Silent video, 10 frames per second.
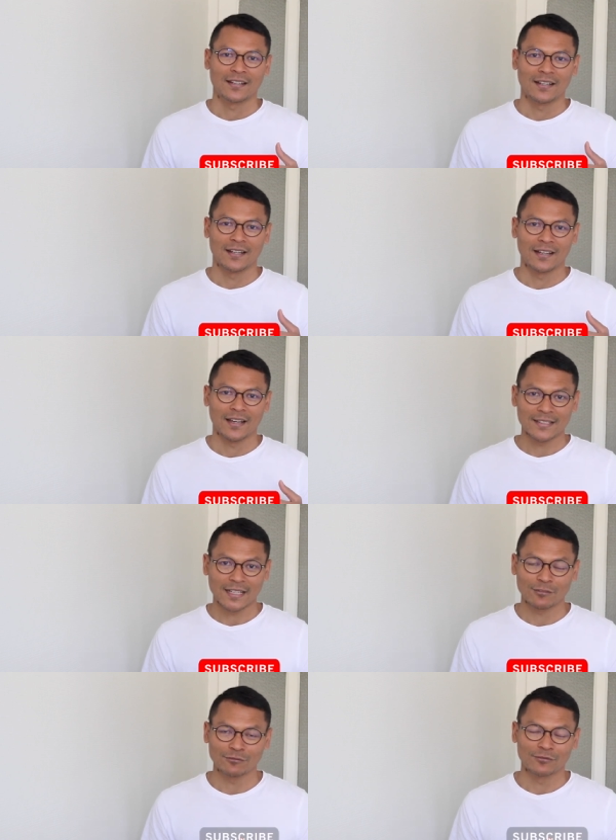Eh,
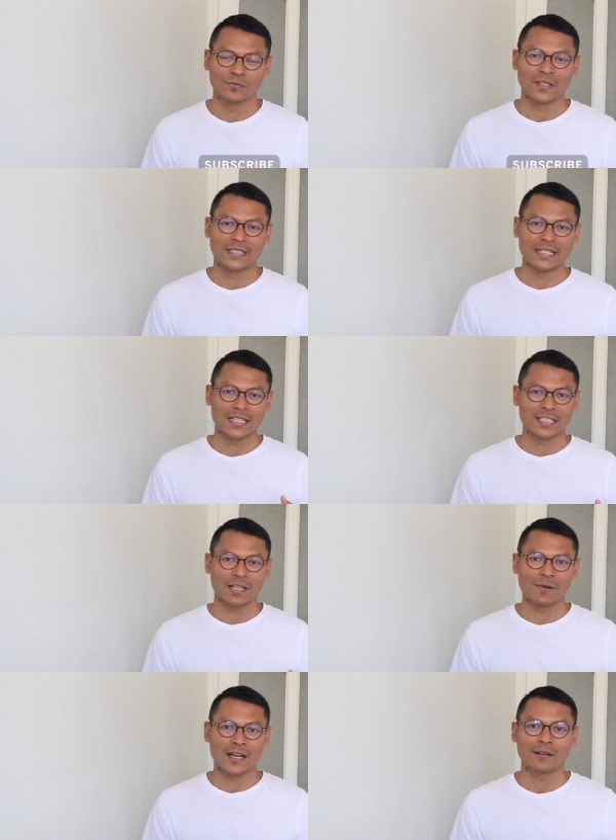S1 jasa
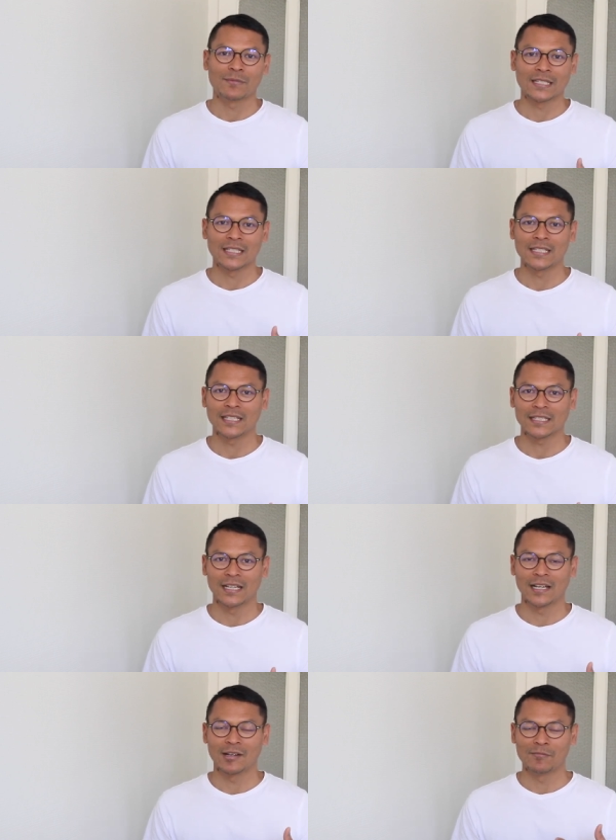SMA bagi
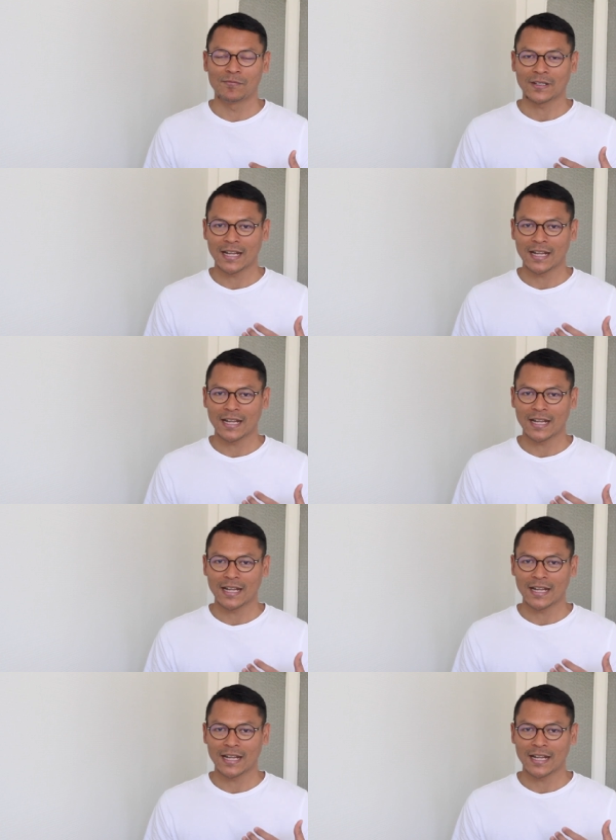um,